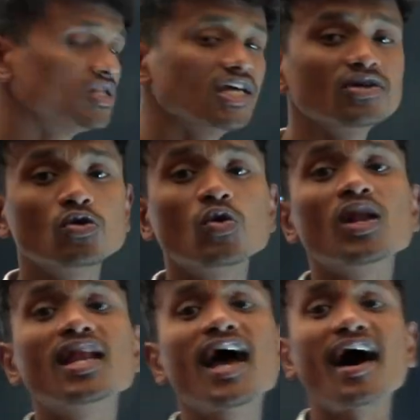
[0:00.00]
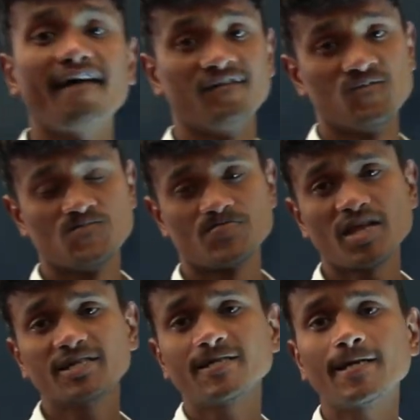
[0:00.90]
ఉద్దీన్ ఉల్లా
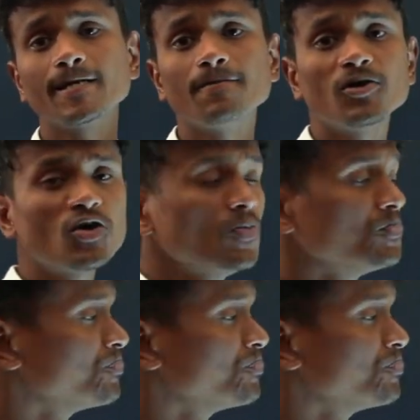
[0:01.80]
నెక్స్ట్ కింగ్ ఎవరు